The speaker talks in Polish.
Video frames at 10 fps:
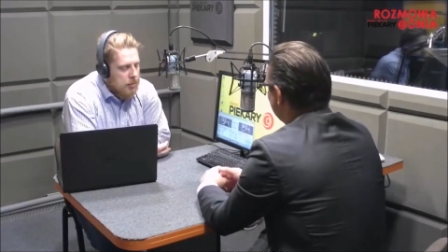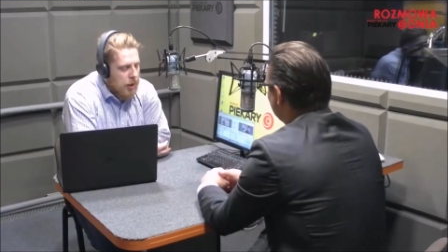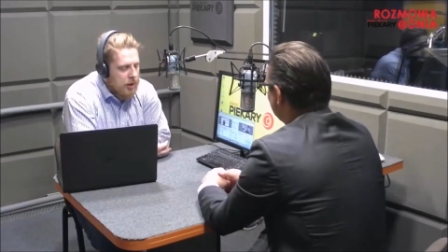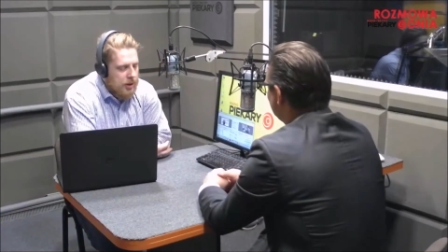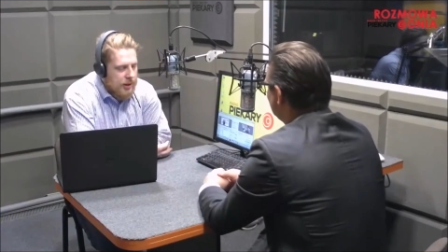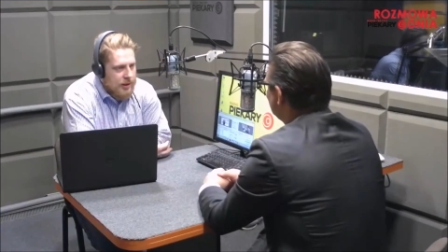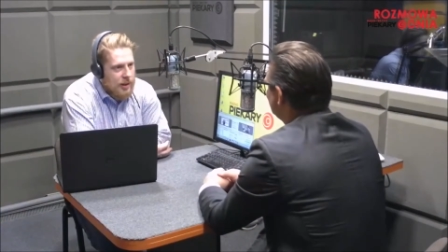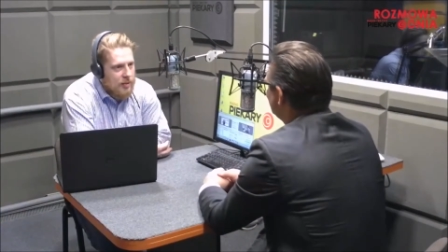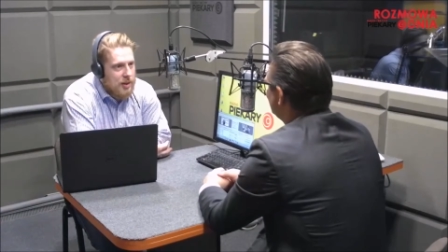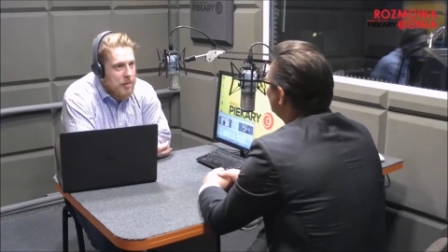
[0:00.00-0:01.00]
Marcin
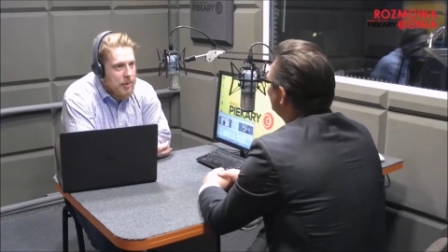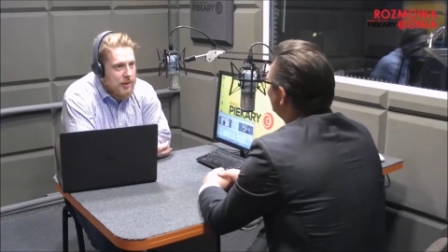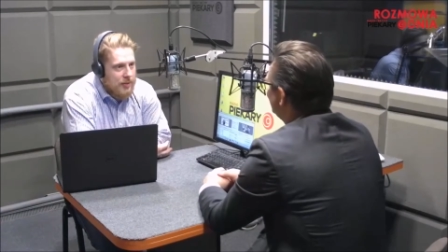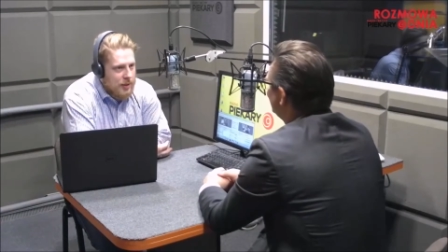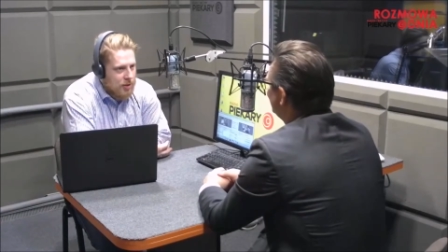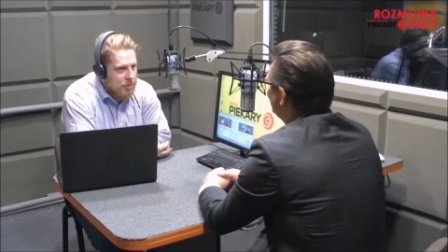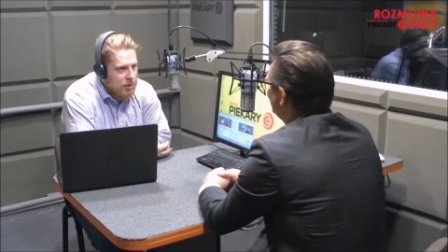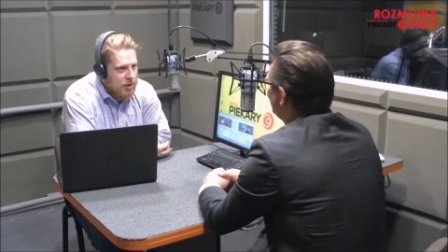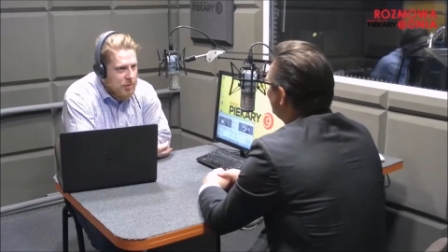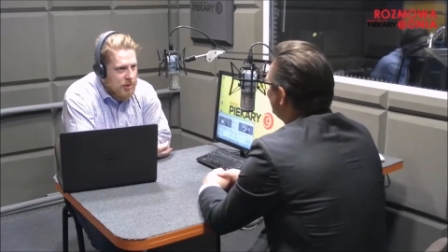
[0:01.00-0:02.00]
Zasada, witam Państwa. Naszym
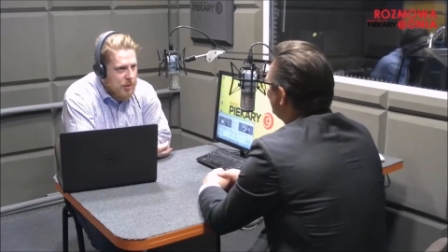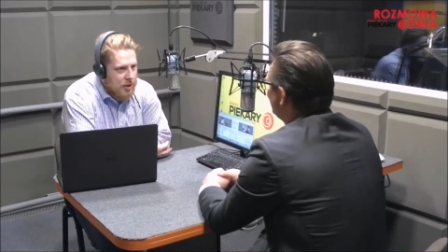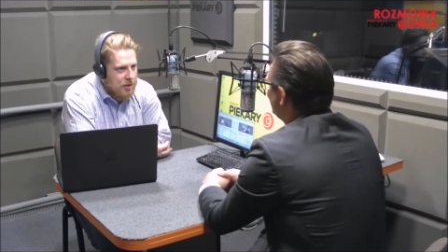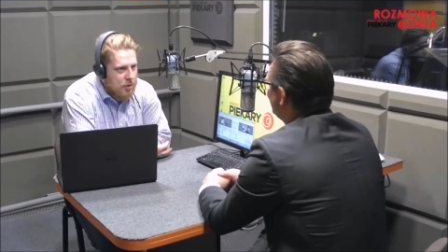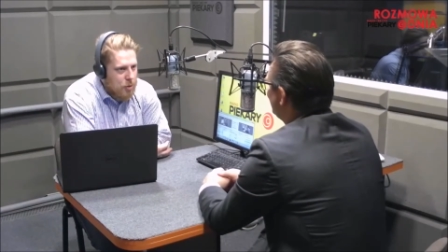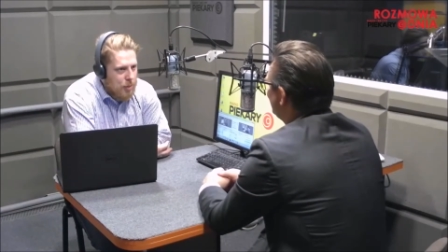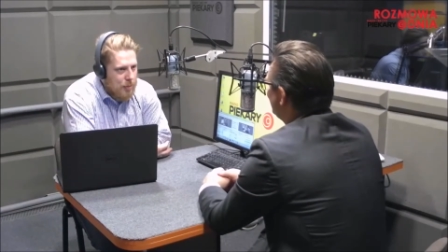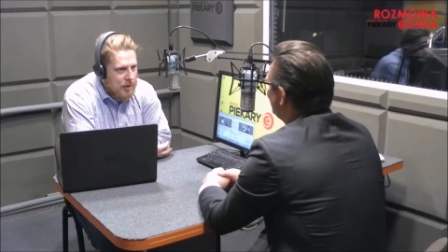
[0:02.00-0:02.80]
gościem jest Marcin Krupa,